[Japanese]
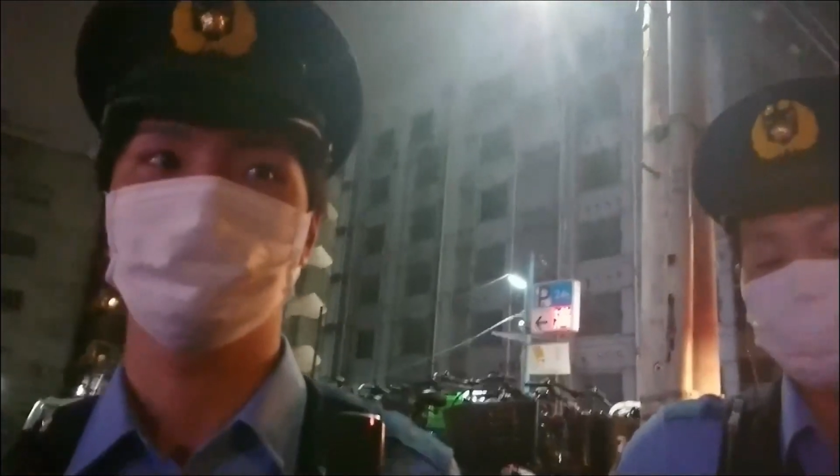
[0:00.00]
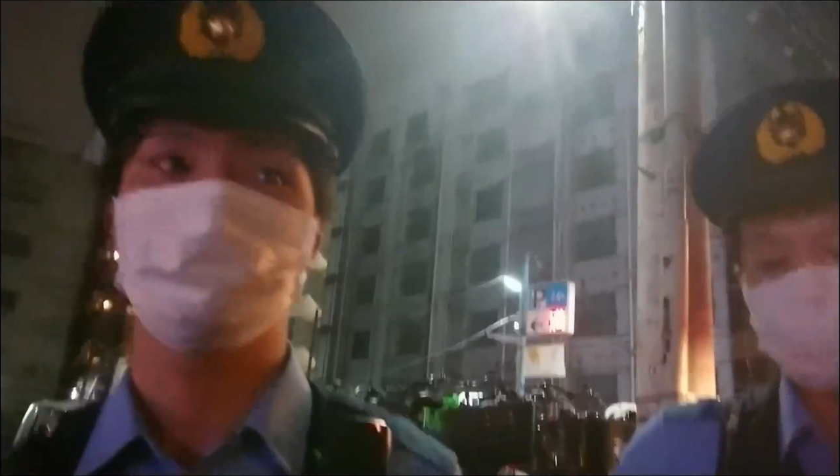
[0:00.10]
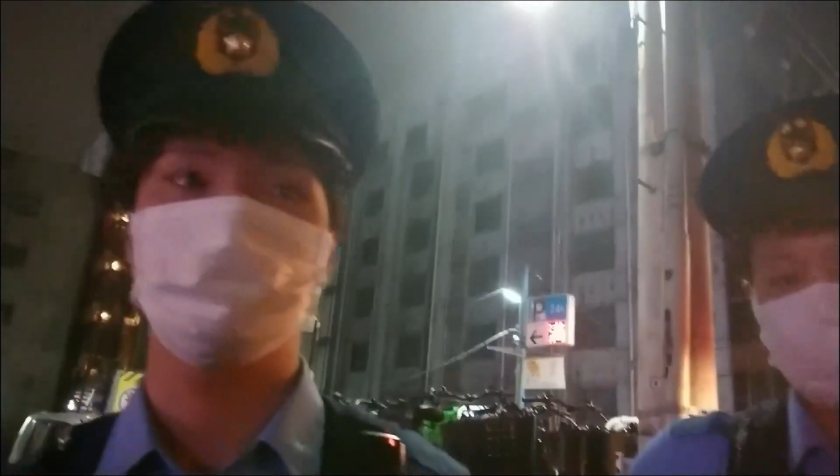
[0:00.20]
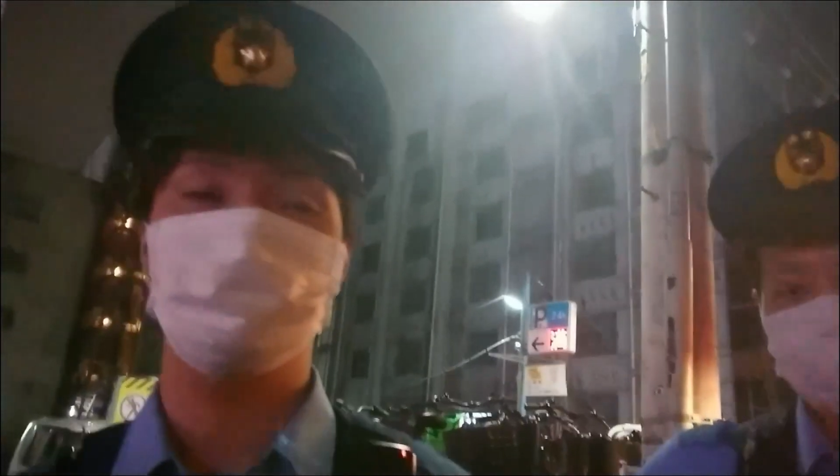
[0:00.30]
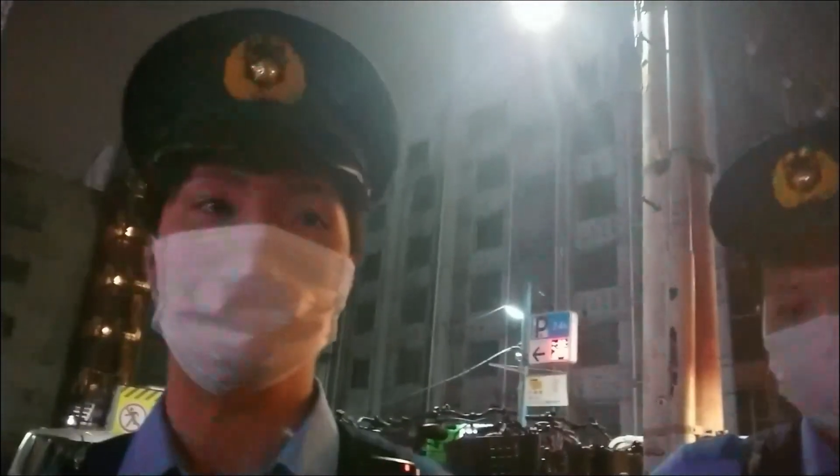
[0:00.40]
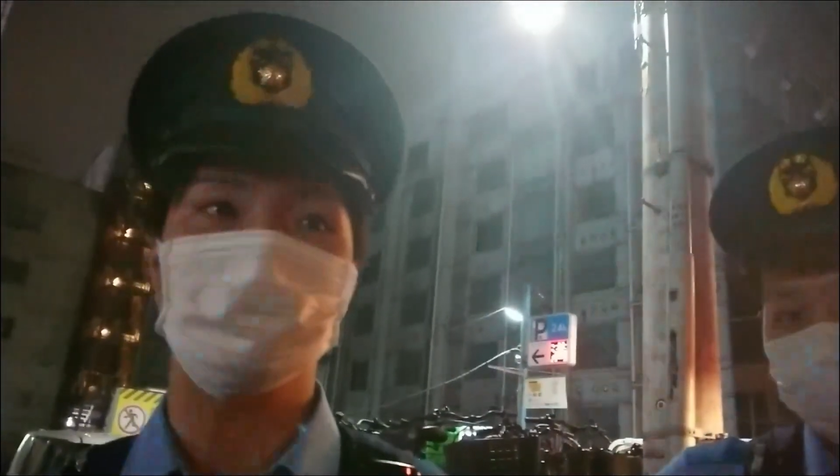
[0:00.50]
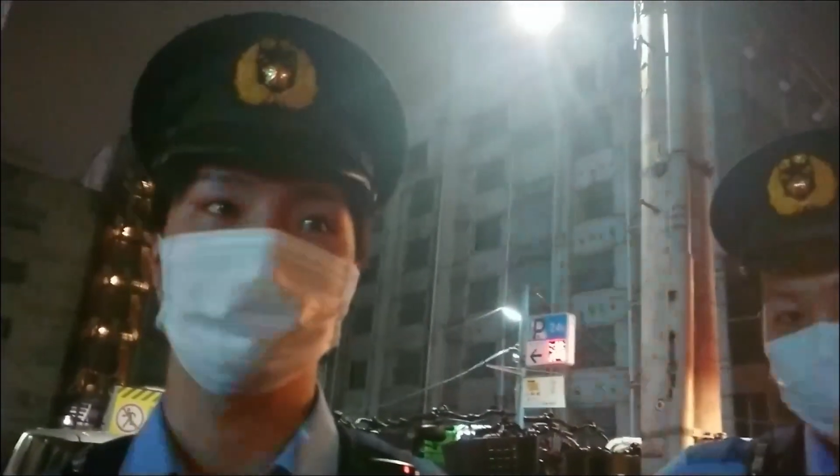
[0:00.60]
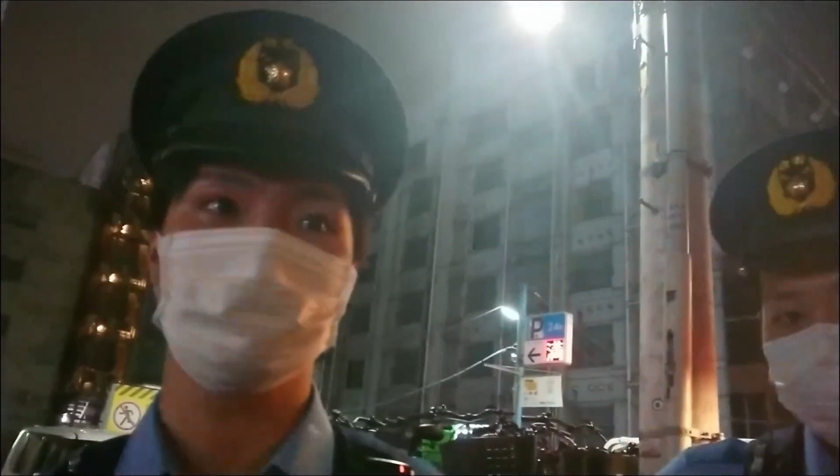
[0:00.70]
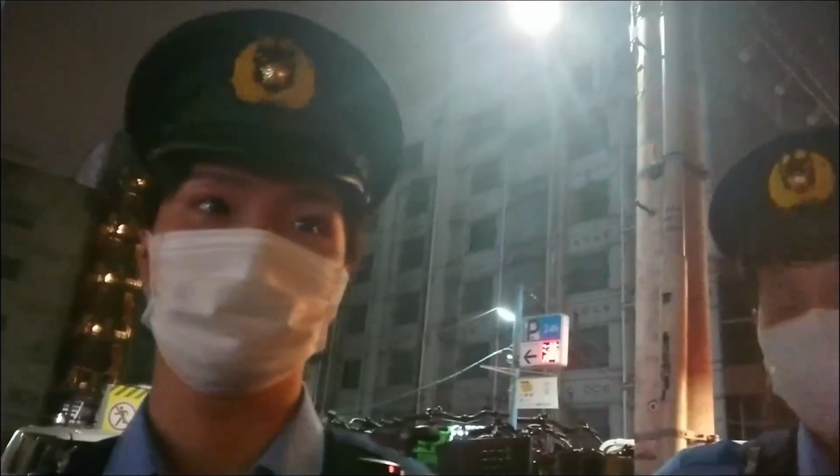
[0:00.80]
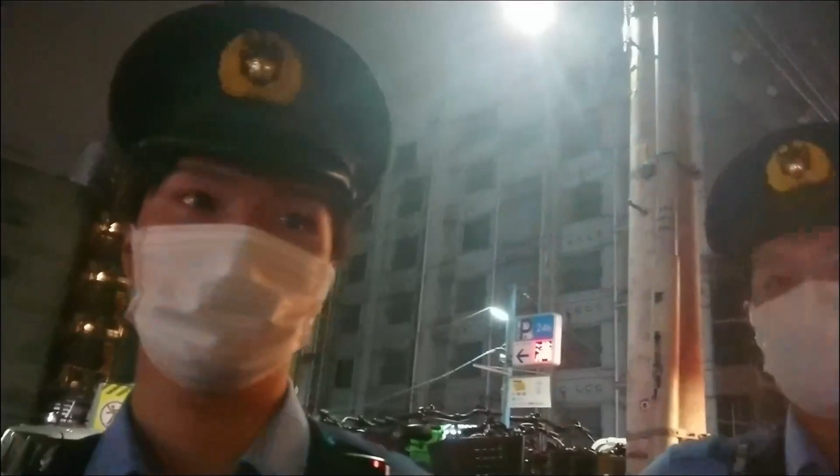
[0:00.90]
この動画
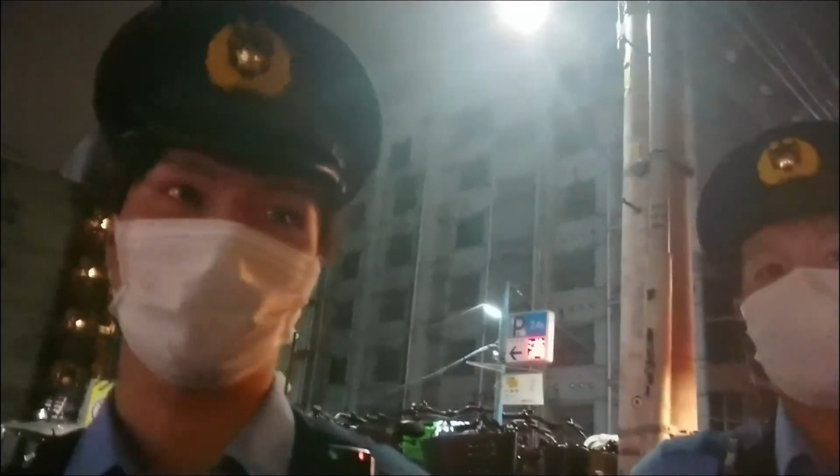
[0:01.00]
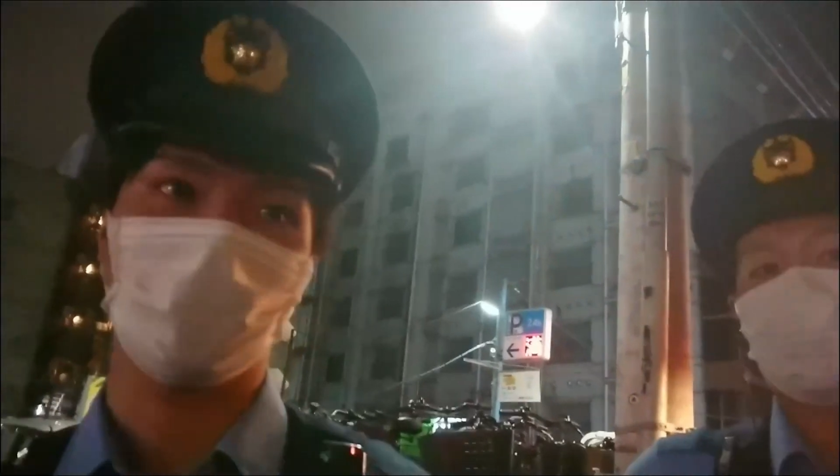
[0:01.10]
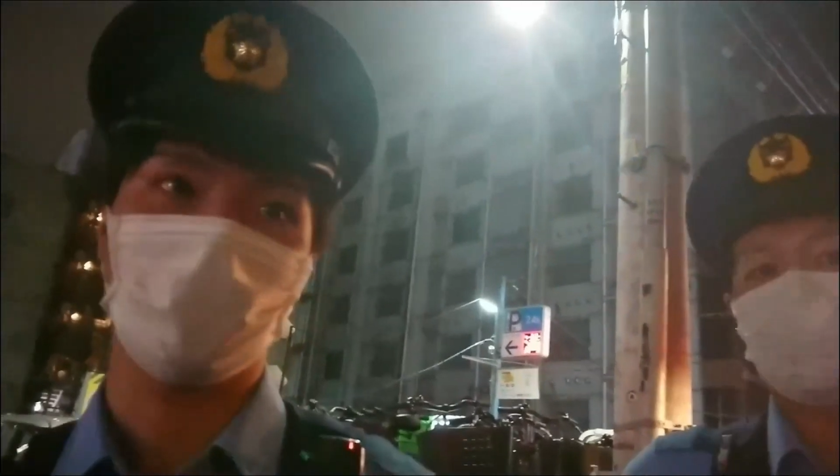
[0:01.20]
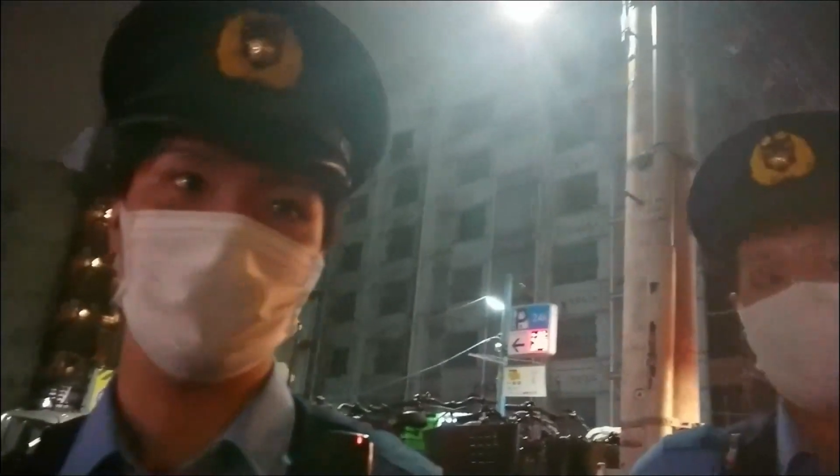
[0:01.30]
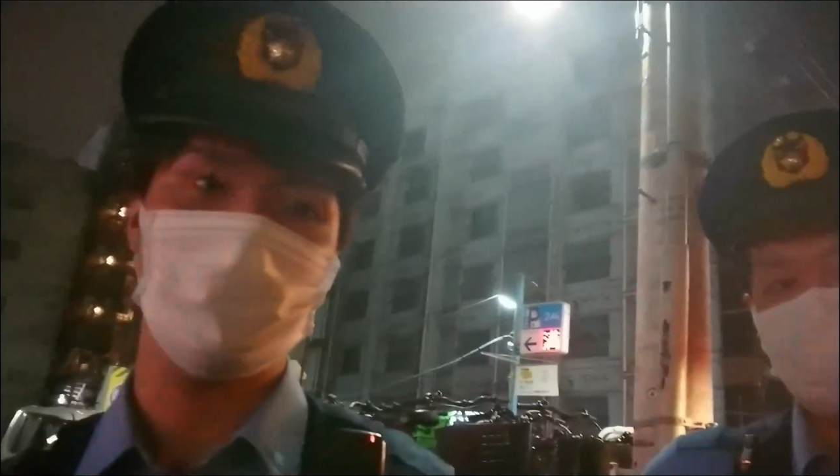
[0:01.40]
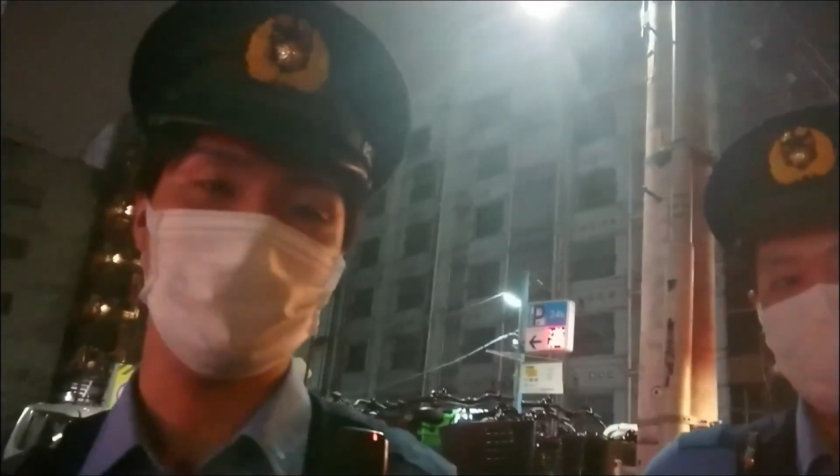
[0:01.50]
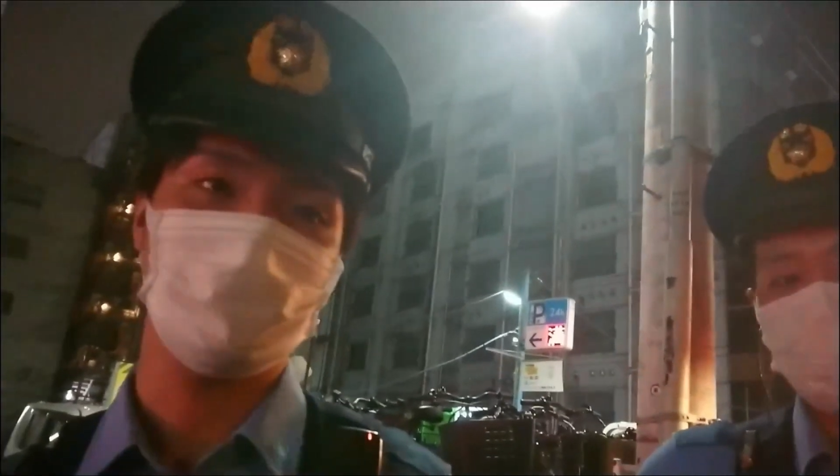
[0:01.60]
を見てないので、